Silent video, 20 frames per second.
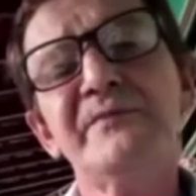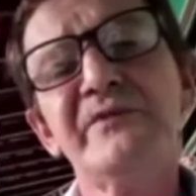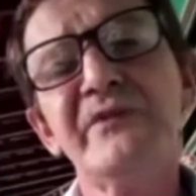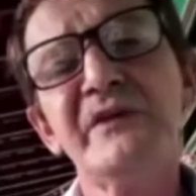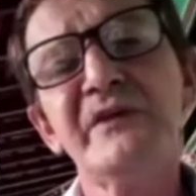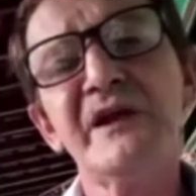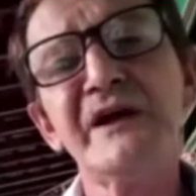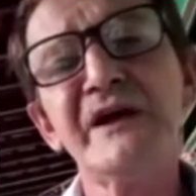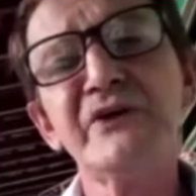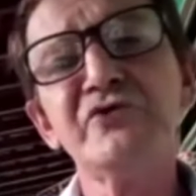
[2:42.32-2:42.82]

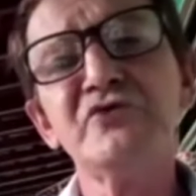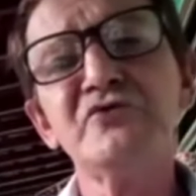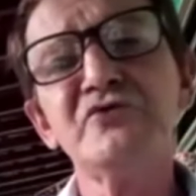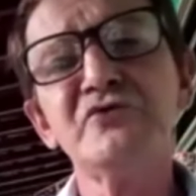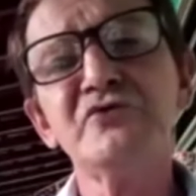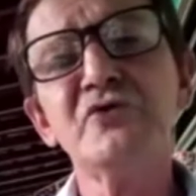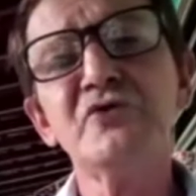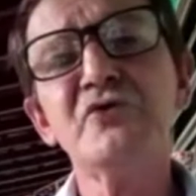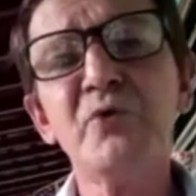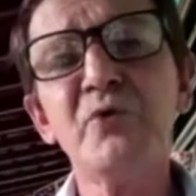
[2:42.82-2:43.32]

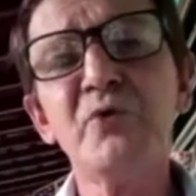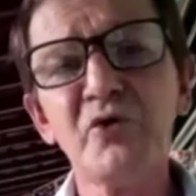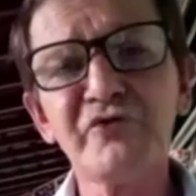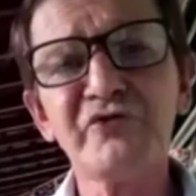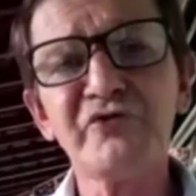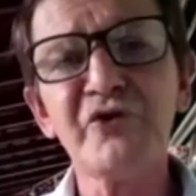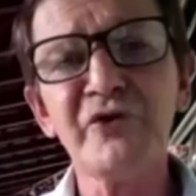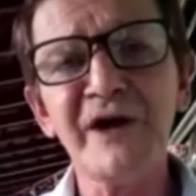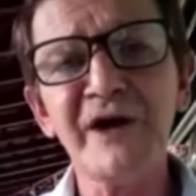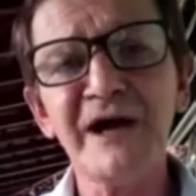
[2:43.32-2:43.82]
tirando o
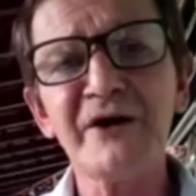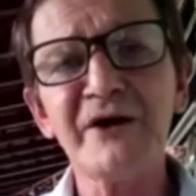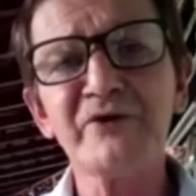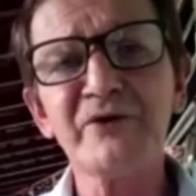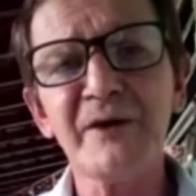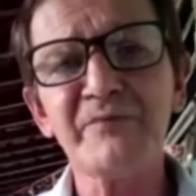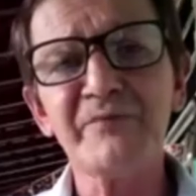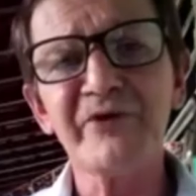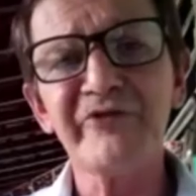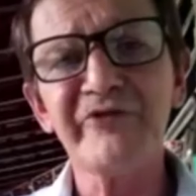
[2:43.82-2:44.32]

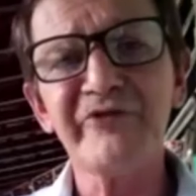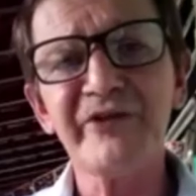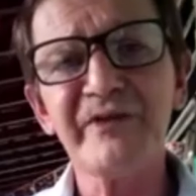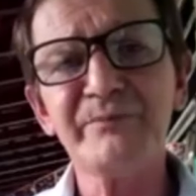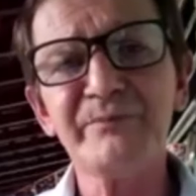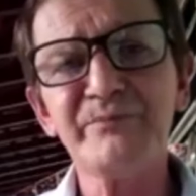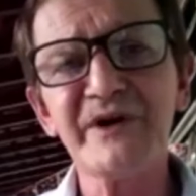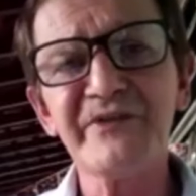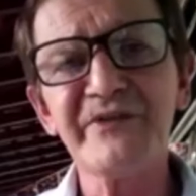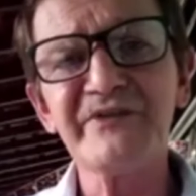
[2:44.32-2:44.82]
Bolsonaro da
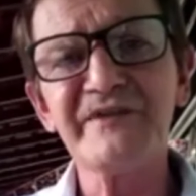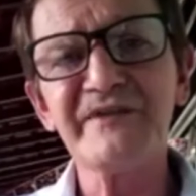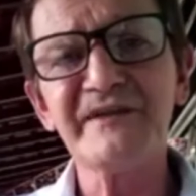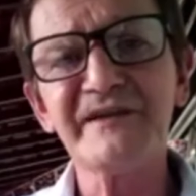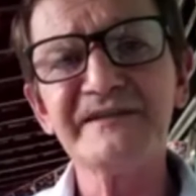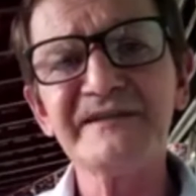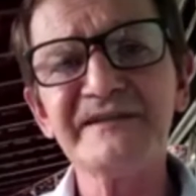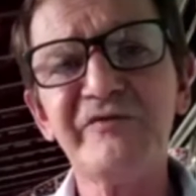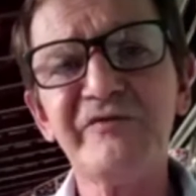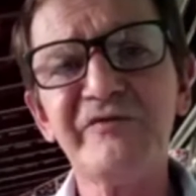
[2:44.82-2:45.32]

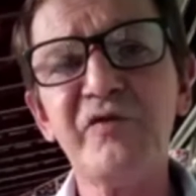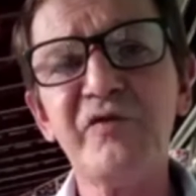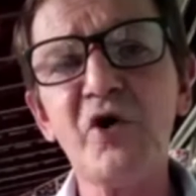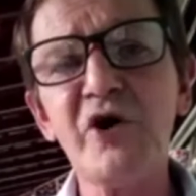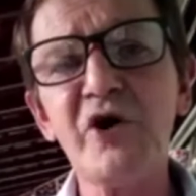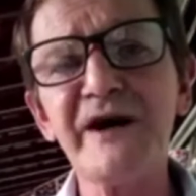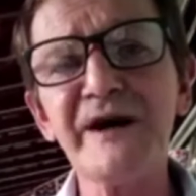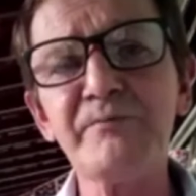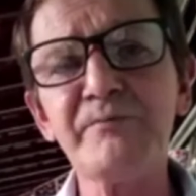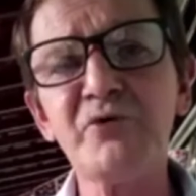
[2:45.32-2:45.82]
presidência.
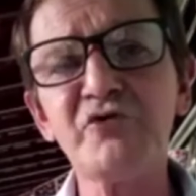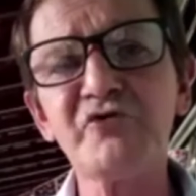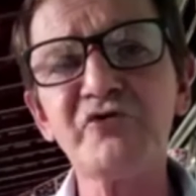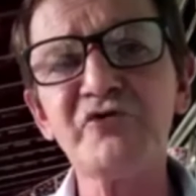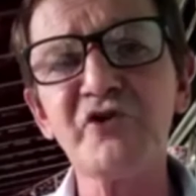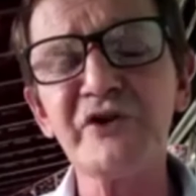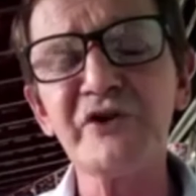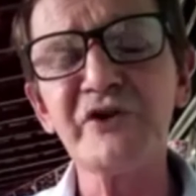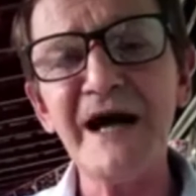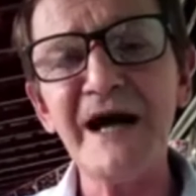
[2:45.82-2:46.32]
Fora
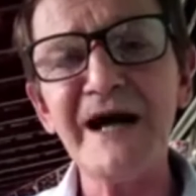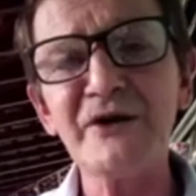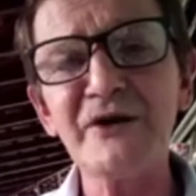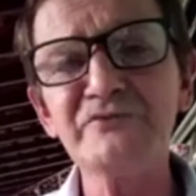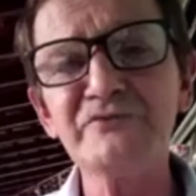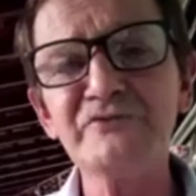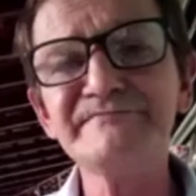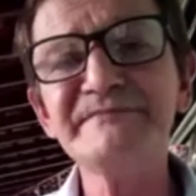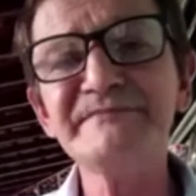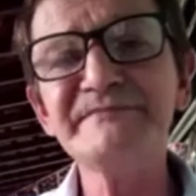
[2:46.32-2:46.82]

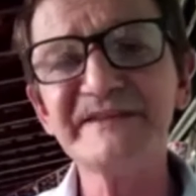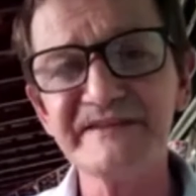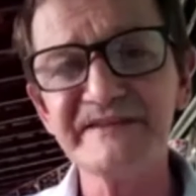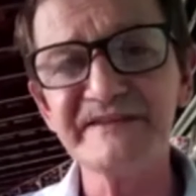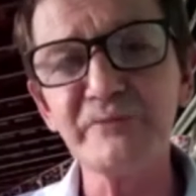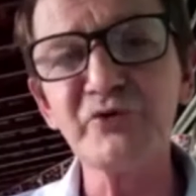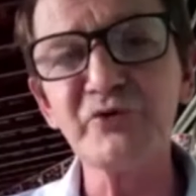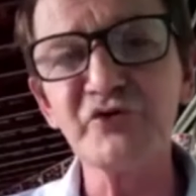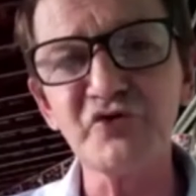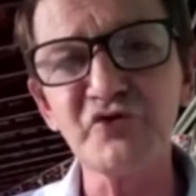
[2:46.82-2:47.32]
Bolsonaro,
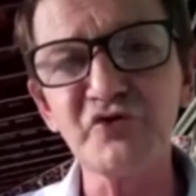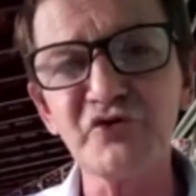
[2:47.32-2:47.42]
estamos